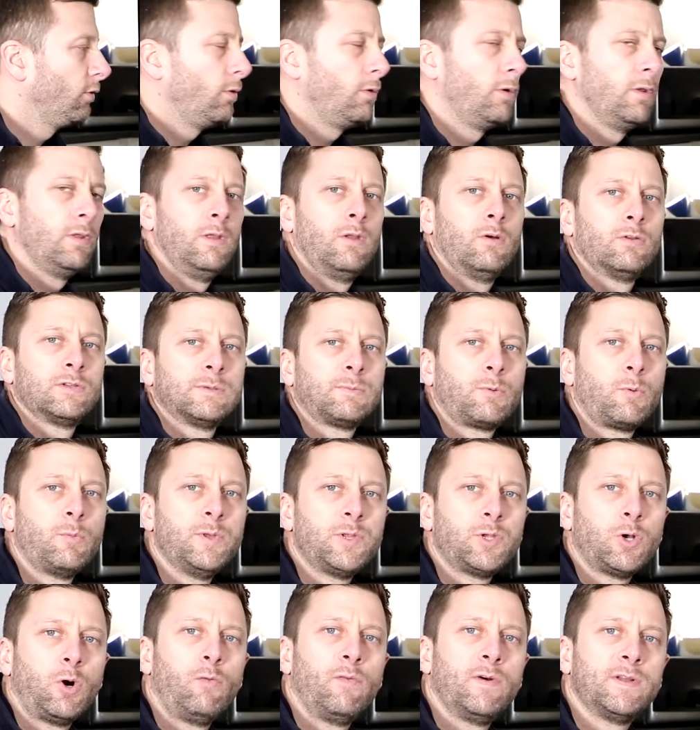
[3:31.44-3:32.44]
dans un
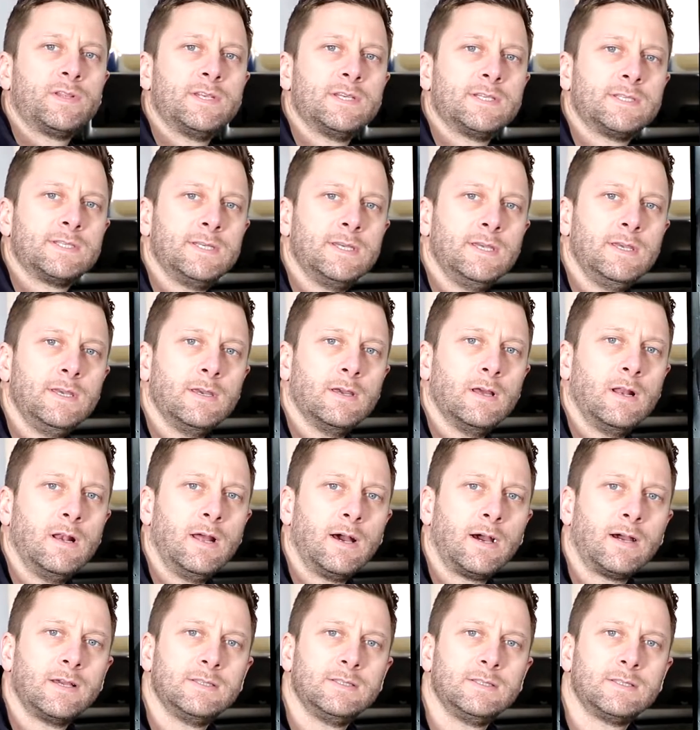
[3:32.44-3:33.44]
premier temps, on va tester
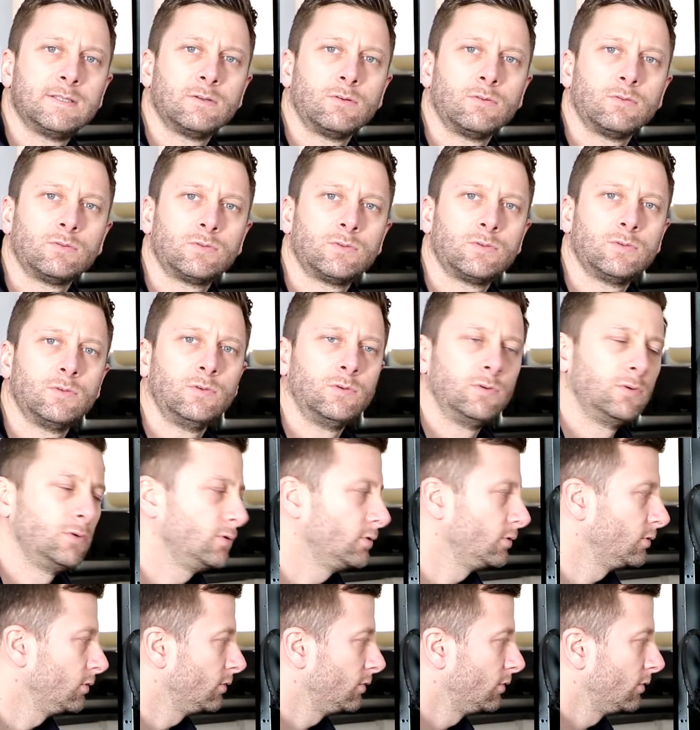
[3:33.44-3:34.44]
la résistance
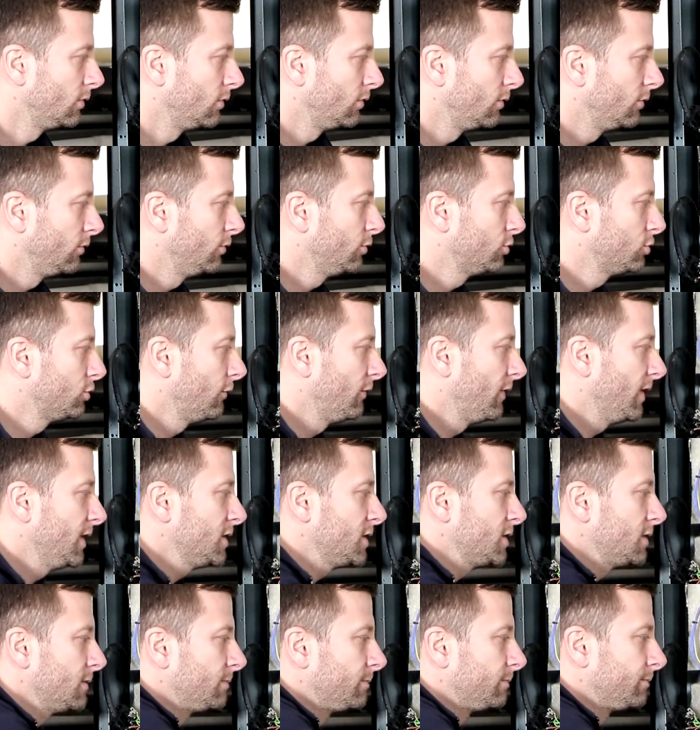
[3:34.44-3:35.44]
de
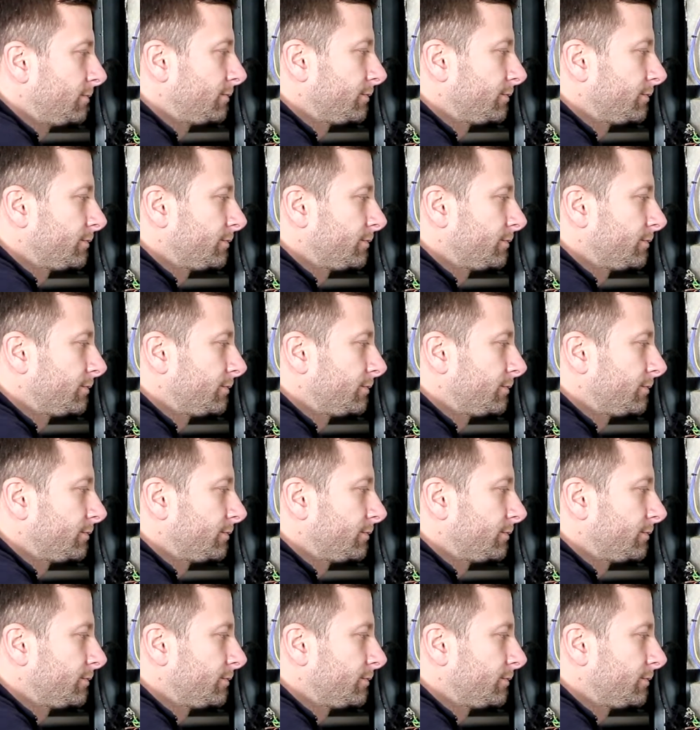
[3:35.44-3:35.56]
chauffage.